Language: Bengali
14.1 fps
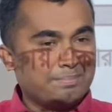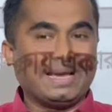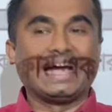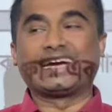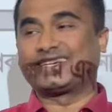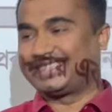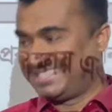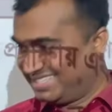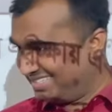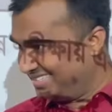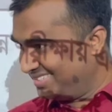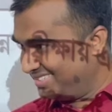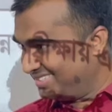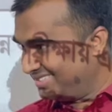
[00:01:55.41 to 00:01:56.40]
ব্যাগটি
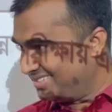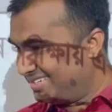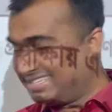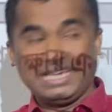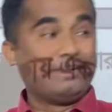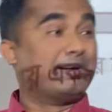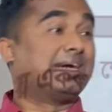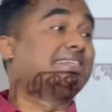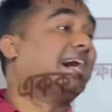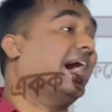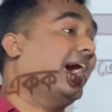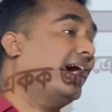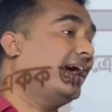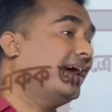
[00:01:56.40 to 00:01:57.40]
টি বাটা